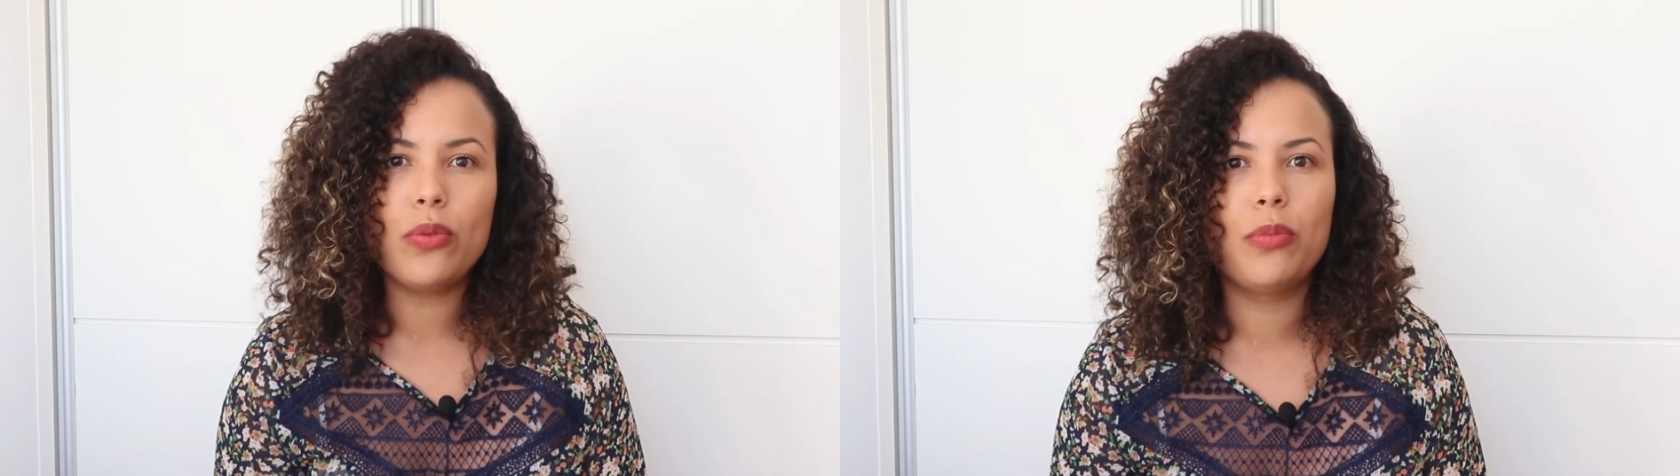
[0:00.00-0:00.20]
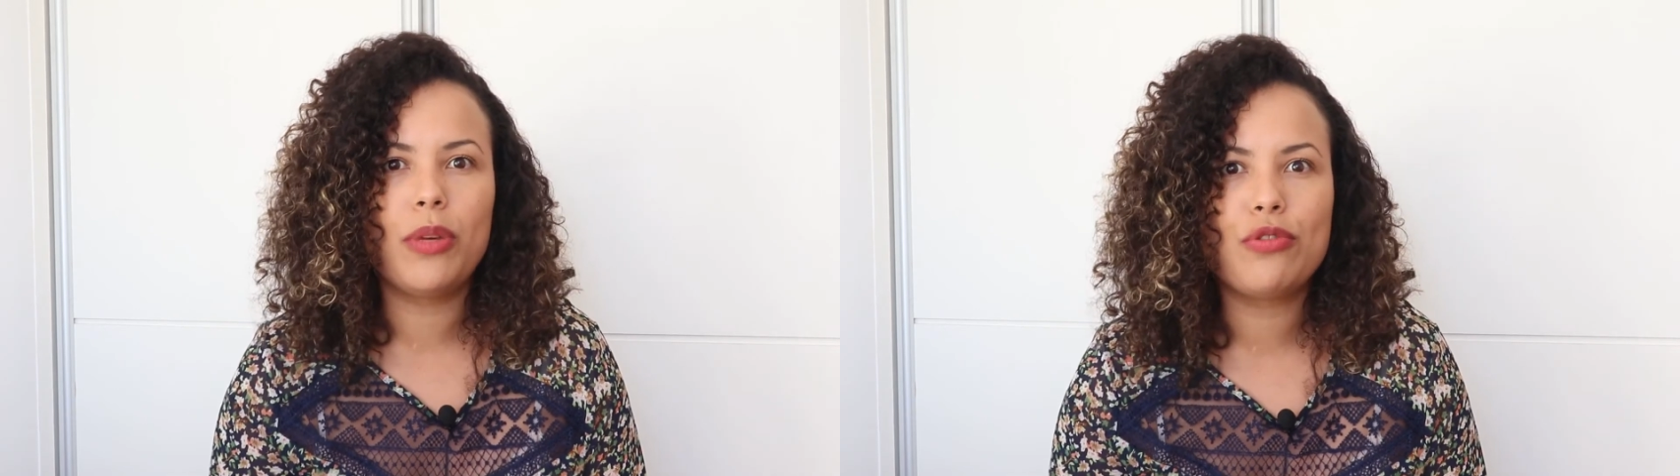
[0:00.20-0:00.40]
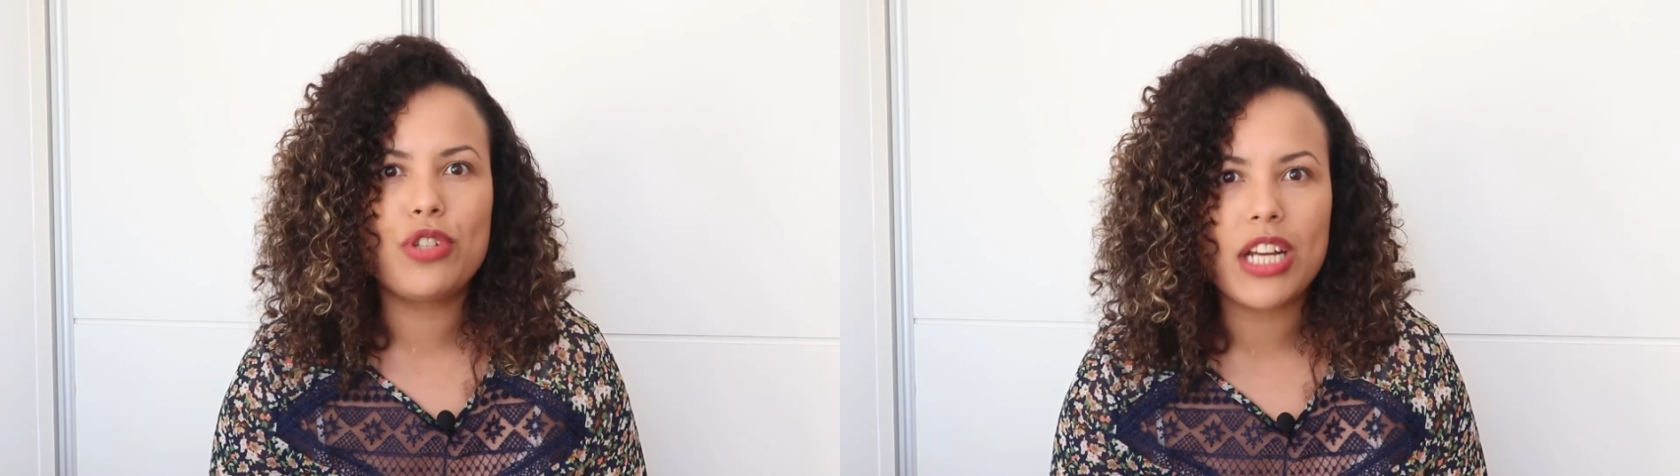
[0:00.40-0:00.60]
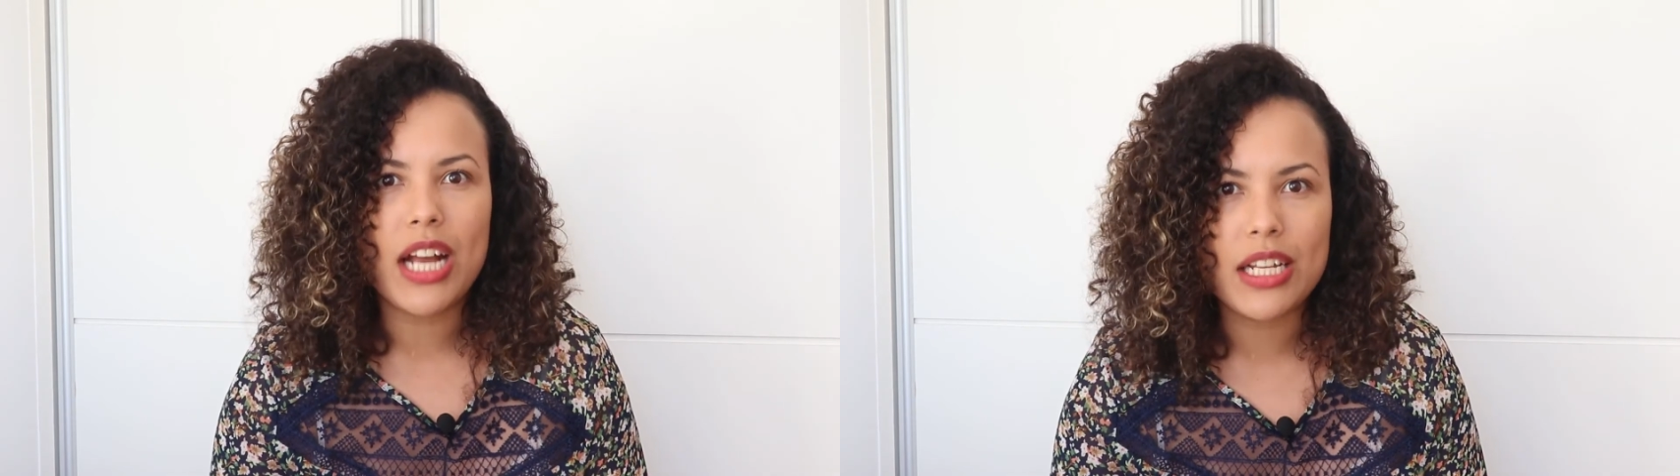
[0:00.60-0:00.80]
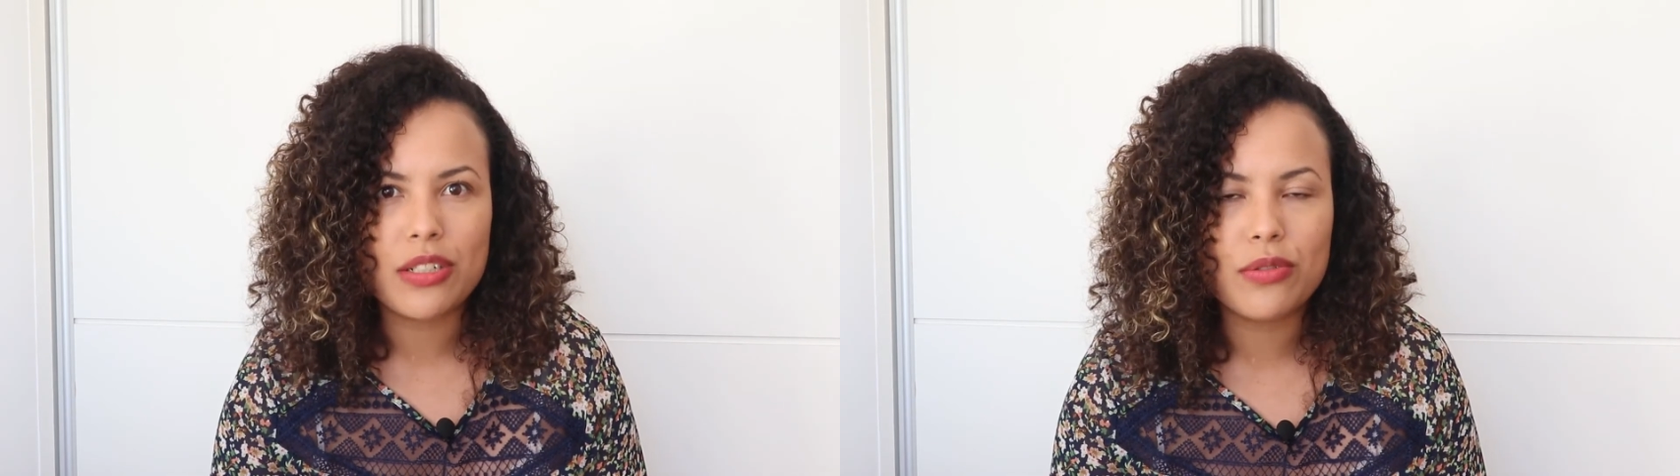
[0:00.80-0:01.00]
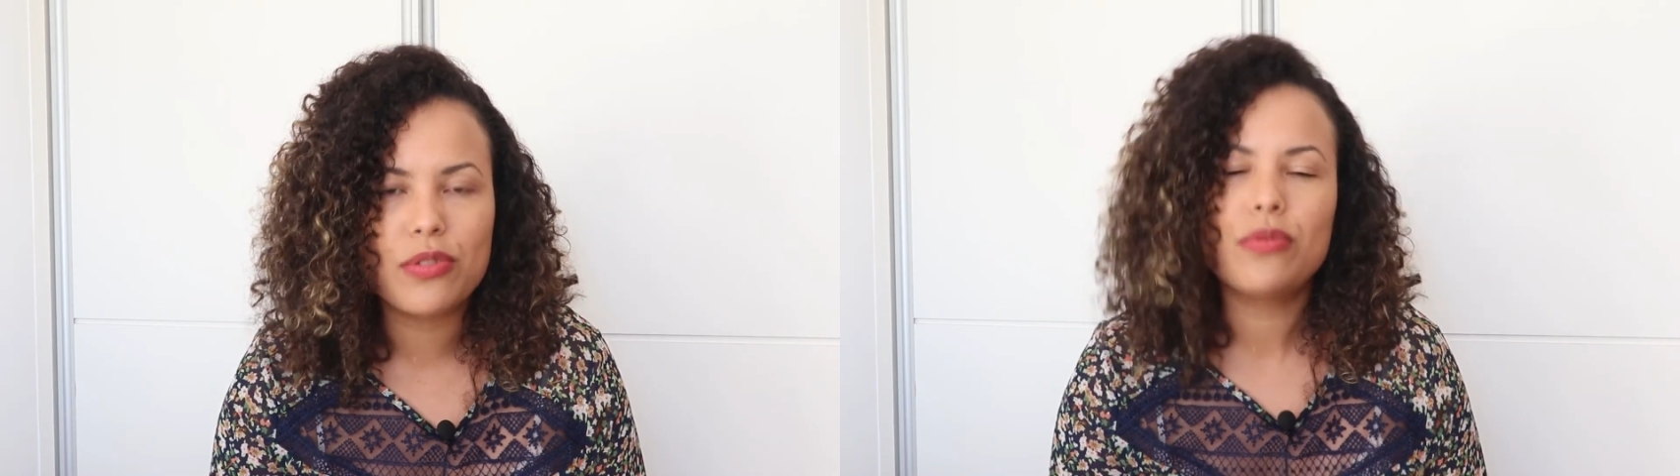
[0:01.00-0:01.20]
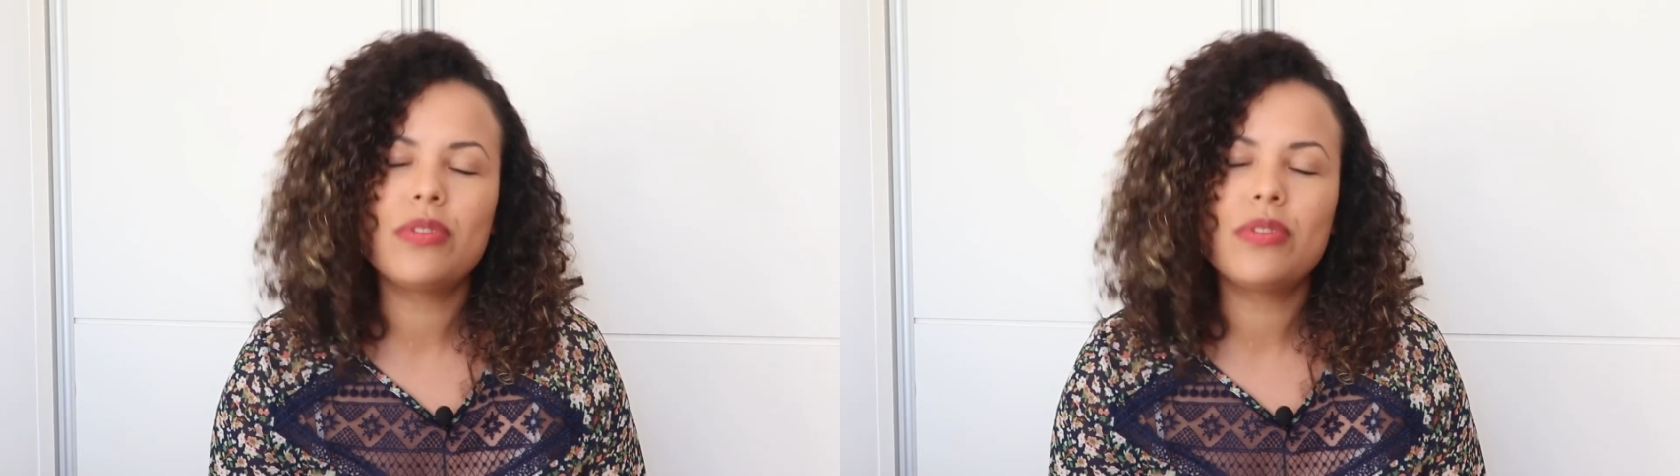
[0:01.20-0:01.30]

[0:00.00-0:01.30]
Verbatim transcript: o número de casos,